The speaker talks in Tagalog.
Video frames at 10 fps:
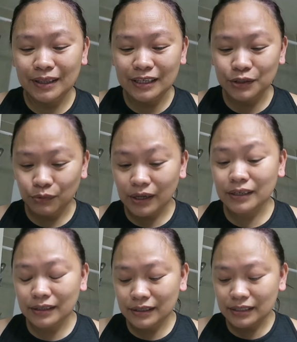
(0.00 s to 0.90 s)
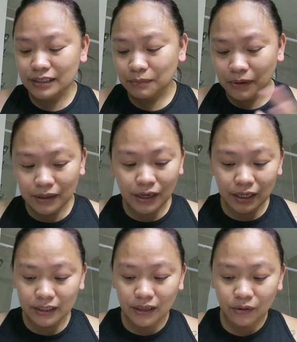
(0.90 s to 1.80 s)
But this one, isa sa mga
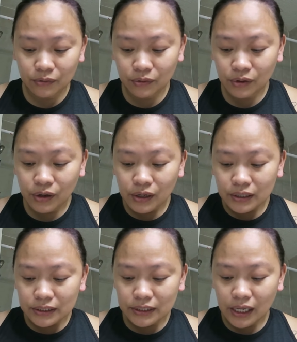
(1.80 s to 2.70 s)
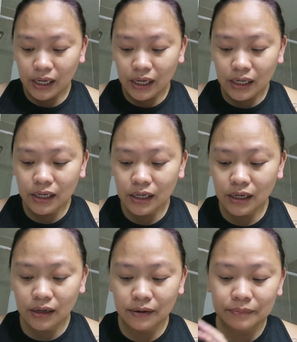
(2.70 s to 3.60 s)
nakita ko sa
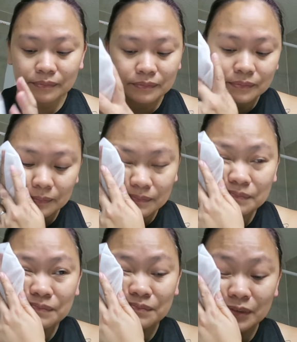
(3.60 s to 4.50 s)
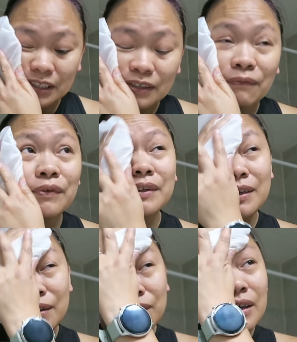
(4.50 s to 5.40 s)
uh, sa isang
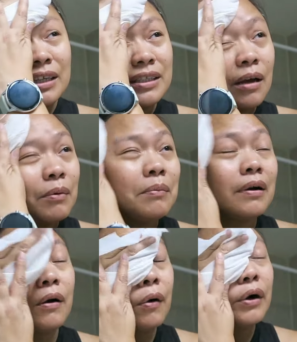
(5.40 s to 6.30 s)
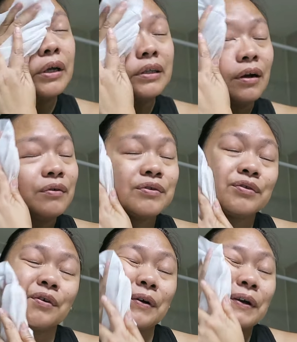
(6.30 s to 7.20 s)
video and sabi mag okay daw.
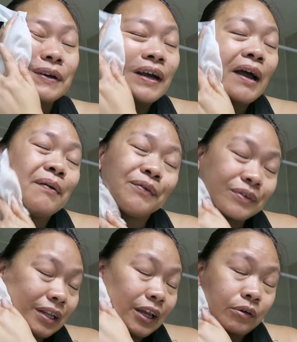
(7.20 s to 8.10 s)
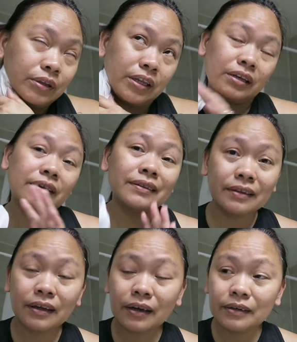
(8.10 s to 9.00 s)
So, sabi ko, try ko din.
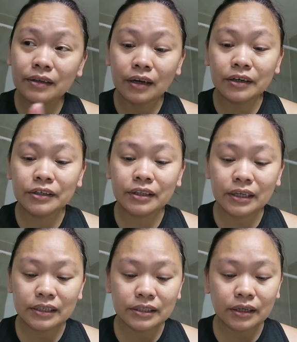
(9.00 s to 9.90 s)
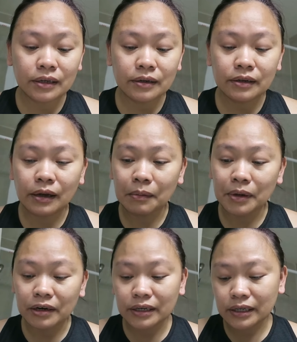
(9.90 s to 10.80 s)
Uh, $1.03 sa
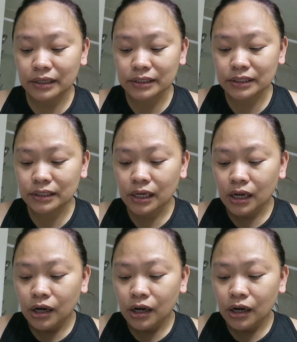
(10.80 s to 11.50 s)
America is